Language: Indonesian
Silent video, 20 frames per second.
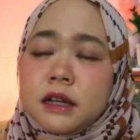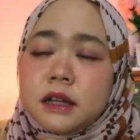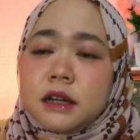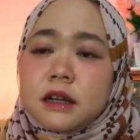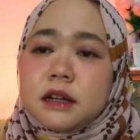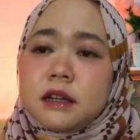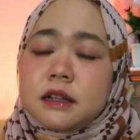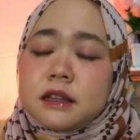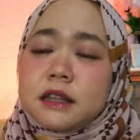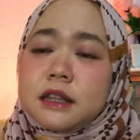
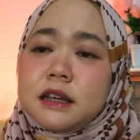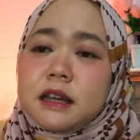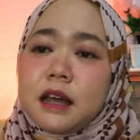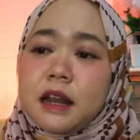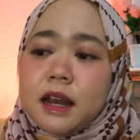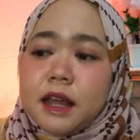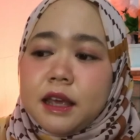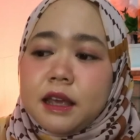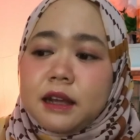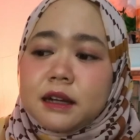uh, tiga
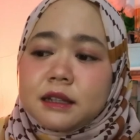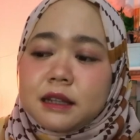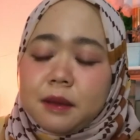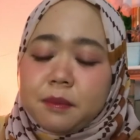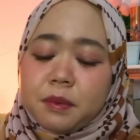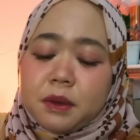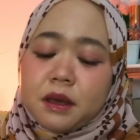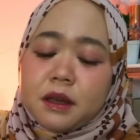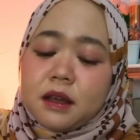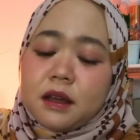layer
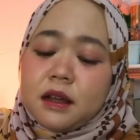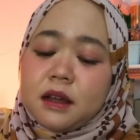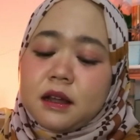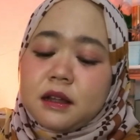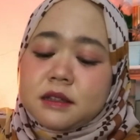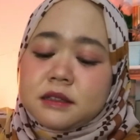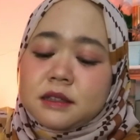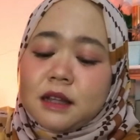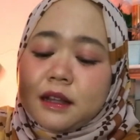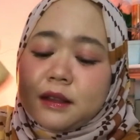tapi
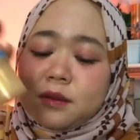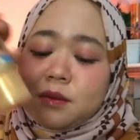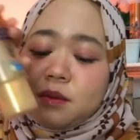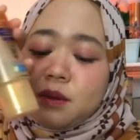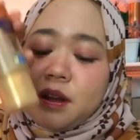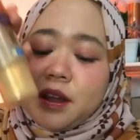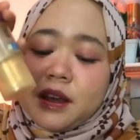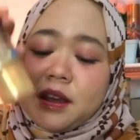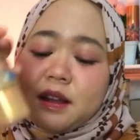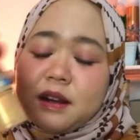ya satu
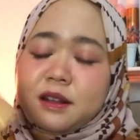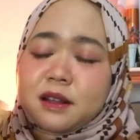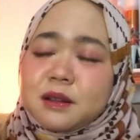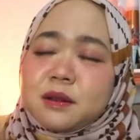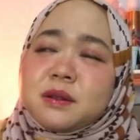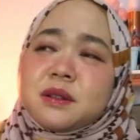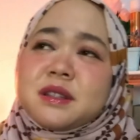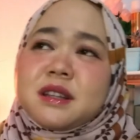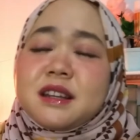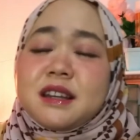layernya
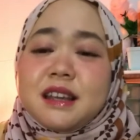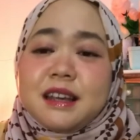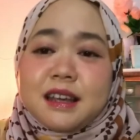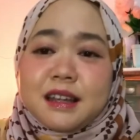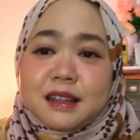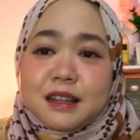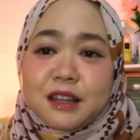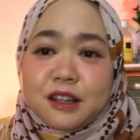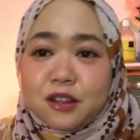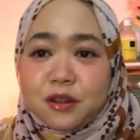tuh sedikit
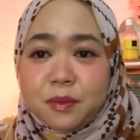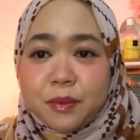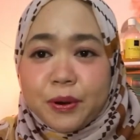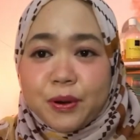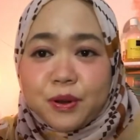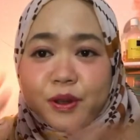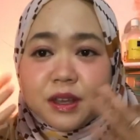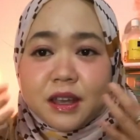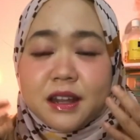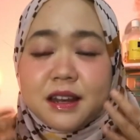gitu
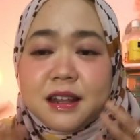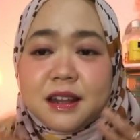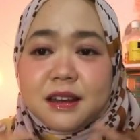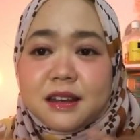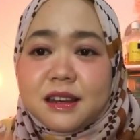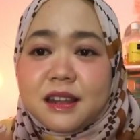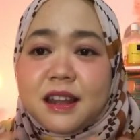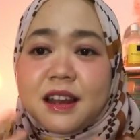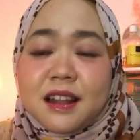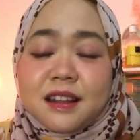produknya dan
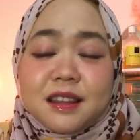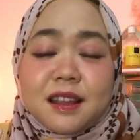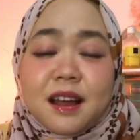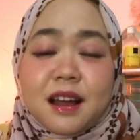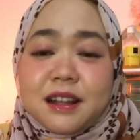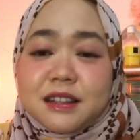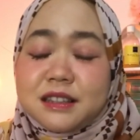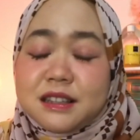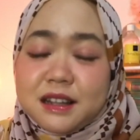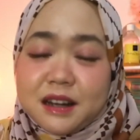dia nanti
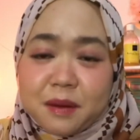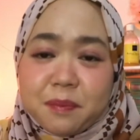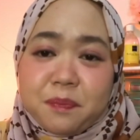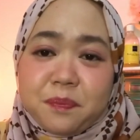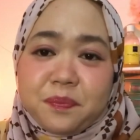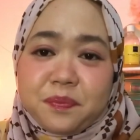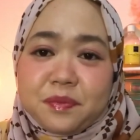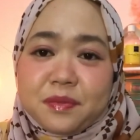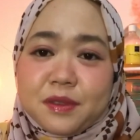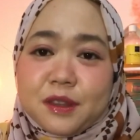akan nyerap
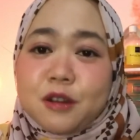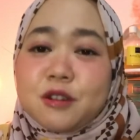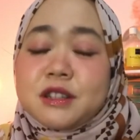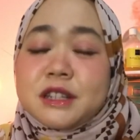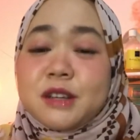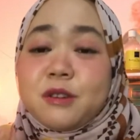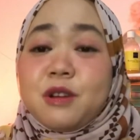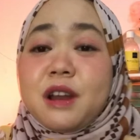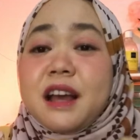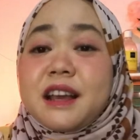terus
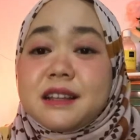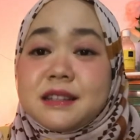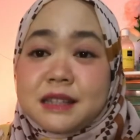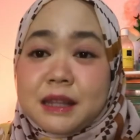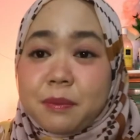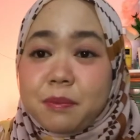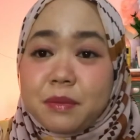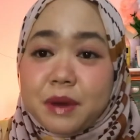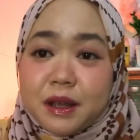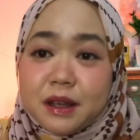ulangi
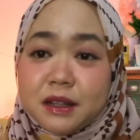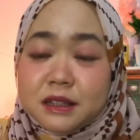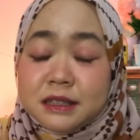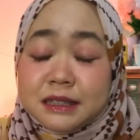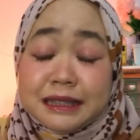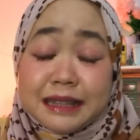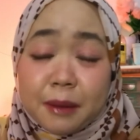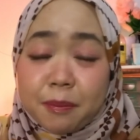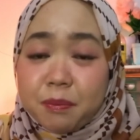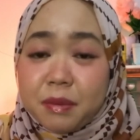step
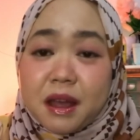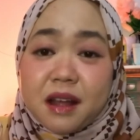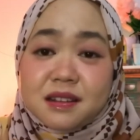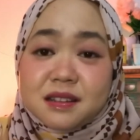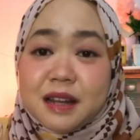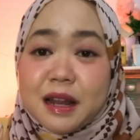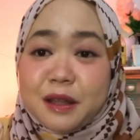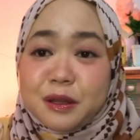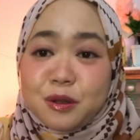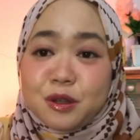step yang
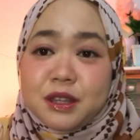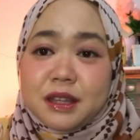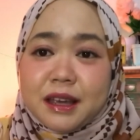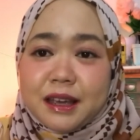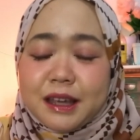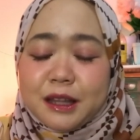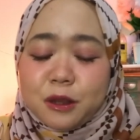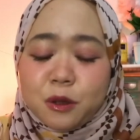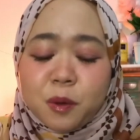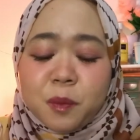selanjutnya
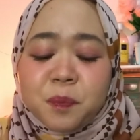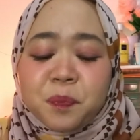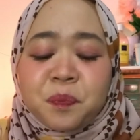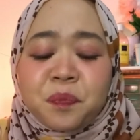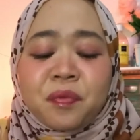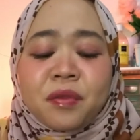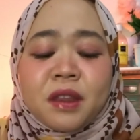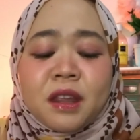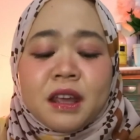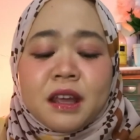gitu
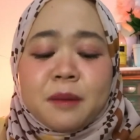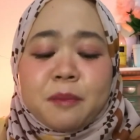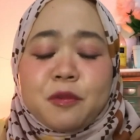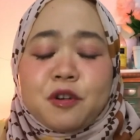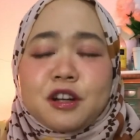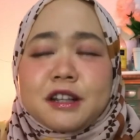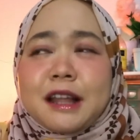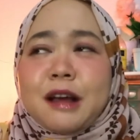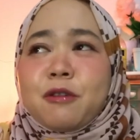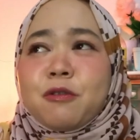
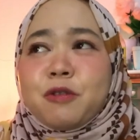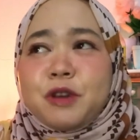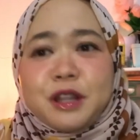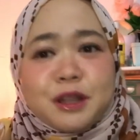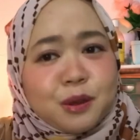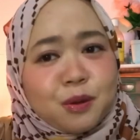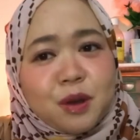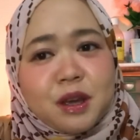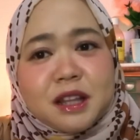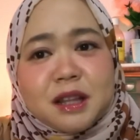menurut aku
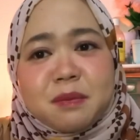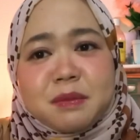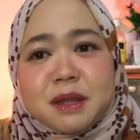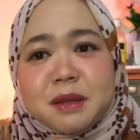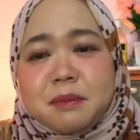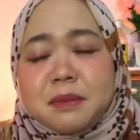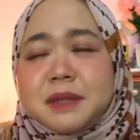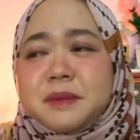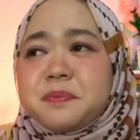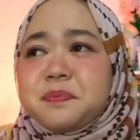itu ya
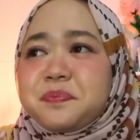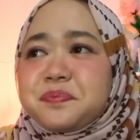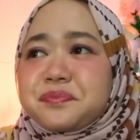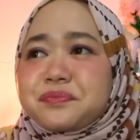teman-teman